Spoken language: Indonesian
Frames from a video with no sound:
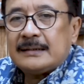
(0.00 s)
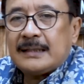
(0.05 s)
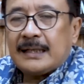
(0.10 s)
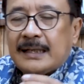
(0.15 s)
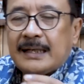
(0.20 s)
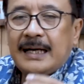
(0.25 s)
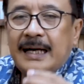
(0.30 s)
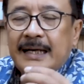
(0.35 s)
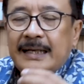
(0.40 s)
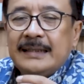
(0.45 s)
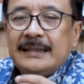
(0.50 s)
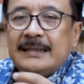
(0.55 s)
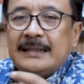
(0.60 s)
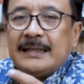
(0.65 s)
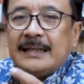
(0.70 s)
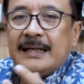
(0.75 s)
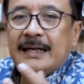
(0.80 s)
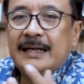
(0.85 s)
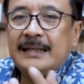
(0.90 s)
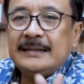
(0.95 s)
terkait
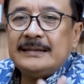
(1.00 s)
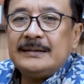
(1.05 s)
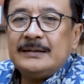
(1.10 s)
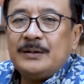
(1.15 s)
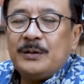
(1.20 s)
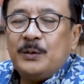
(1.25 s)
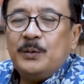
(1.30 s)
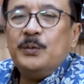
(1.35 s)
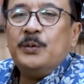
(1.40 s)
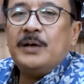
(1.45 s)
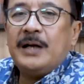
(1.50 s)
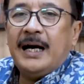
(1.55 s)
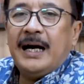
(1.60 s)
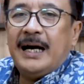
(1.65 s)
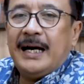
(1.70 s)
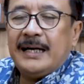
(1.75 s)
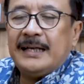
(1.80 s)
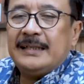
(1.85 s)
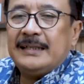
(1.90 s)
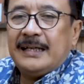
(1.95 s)
dengan
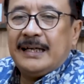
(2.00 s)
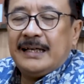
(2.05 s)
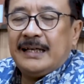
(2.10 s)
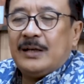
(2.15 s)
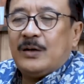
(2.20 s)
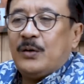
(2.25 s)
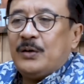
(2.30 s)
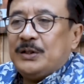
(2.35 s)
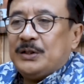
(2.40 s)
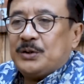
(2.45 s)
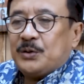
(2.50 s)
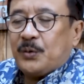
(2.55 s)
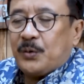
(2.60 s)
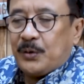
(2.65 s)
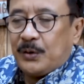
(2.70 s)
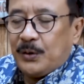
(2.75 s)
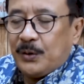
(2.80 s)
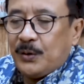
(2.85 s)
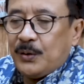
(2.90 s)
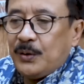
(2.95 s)
unggahan dari Roy
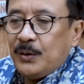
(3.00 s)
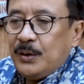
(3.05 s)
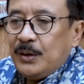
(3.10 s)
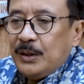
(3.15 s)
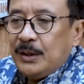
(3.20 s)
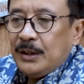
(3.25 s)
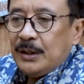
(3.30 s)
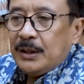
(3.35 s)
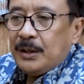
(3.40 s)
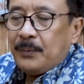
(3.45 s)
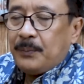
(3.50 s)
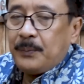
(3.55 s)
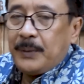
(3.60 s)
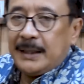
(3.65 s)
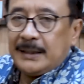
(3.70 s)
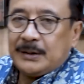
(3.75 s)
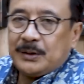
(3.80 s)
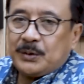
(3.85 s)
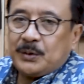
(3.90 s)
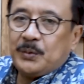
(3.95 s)
Suryo
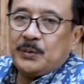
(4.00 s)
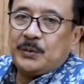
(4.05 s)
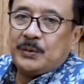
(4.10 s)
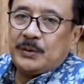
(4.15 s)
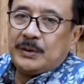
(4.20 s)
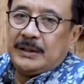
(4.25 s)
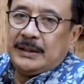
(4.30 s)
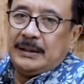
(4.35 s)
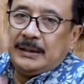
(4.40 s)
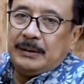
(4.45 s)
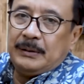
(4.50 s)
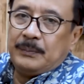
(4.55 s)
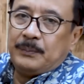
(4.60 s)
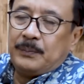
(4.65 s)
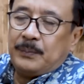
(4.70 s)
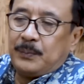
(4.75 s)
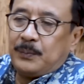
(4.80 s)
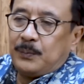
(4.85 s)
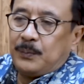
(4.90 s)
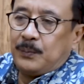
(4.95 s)
patung di
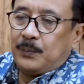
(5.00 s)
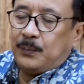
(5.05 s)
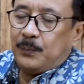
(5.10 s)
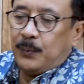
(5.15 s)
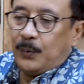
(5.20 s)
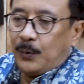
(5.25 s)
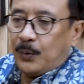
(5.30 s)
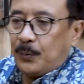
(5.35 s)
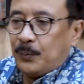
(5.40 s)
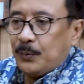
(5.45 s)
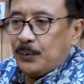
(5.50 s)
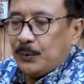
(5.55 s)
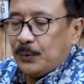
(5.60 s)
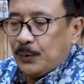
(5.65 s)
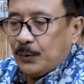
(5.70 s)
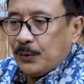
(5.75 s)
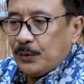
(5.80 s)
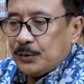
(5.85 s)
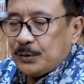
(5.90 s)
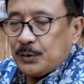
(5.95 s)

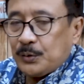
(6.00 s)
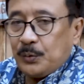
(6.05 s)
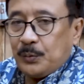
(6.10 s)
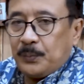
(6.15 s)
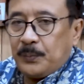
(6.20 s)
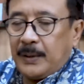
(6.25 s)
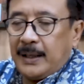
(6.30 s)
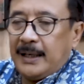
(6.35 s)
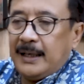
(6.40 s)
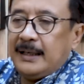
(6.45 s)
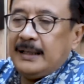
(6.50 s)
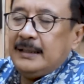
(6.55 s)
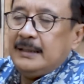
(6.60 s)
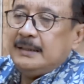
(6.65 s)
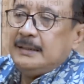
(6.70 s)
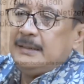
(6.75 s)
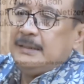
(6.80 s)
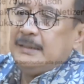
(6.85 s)
Borobudur stupa